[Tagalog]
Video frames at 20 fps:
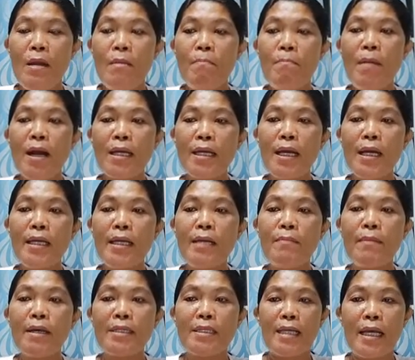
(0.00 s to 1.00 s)

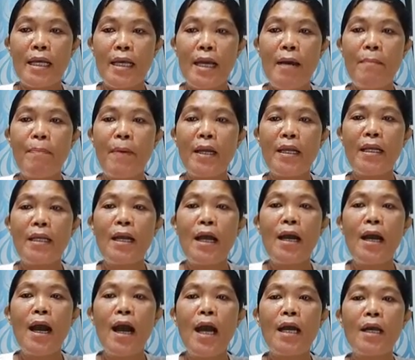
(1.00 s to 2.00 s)
Magiging masaya pa rin
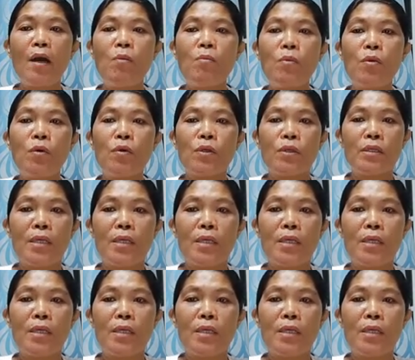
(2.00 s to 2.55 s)
ang araw mo